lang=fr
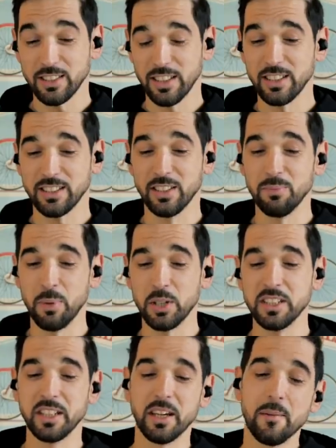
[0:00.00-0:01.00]
C'est une
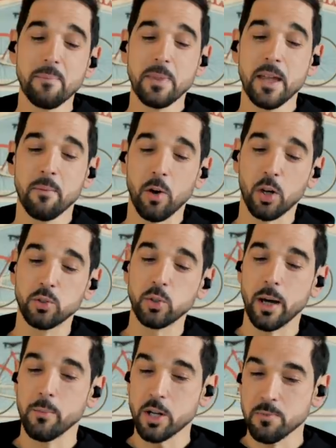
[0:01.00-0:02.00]
bonne idée. Bon, en tout
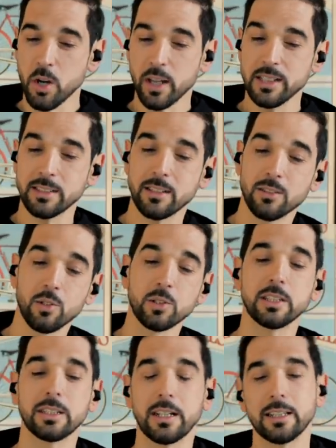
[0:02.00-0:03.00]
cas, moi je me risque, et
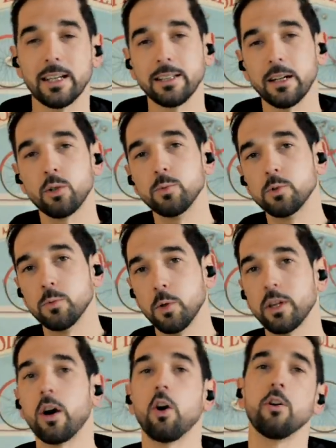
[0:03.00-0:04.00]
donc c'était la dernière Coupe du
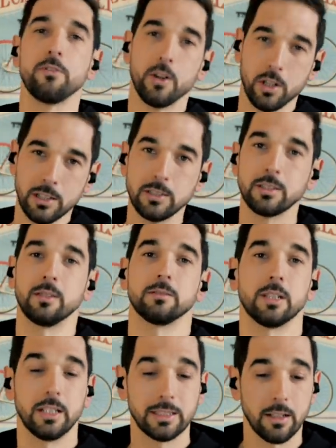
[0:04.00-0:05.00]
Monde à Overise,
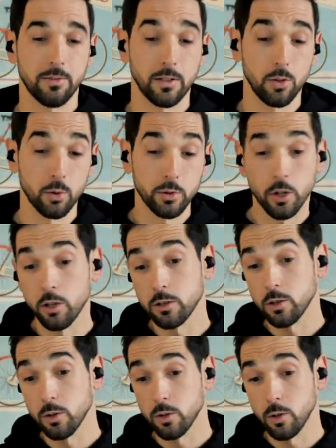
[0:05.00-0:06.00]
et ça fait longtemps
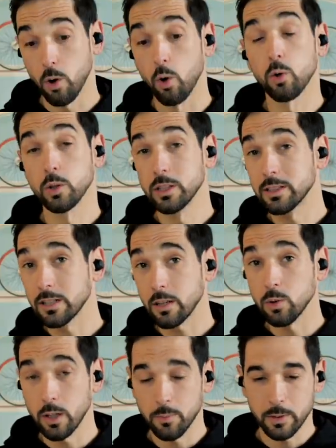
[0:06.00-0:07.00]
qu'on connaît ce
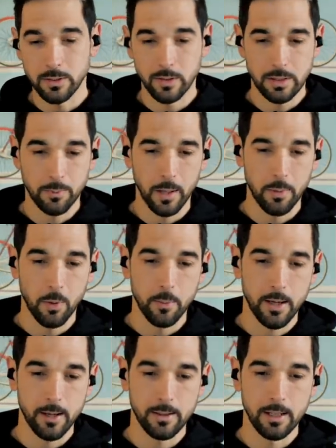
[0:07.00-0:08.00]
circuit, hein, parce que c'est pas la
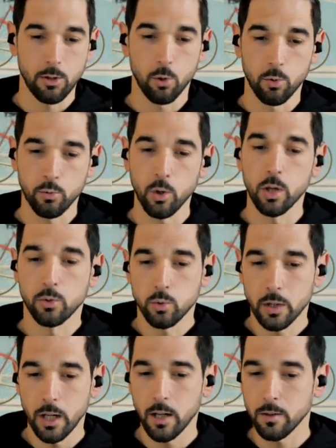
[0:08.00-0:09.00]
première année qu'on le voit en
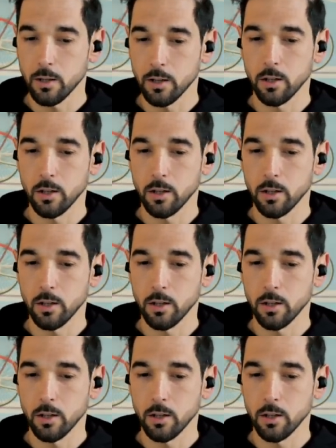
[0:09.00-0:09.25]
tout cas.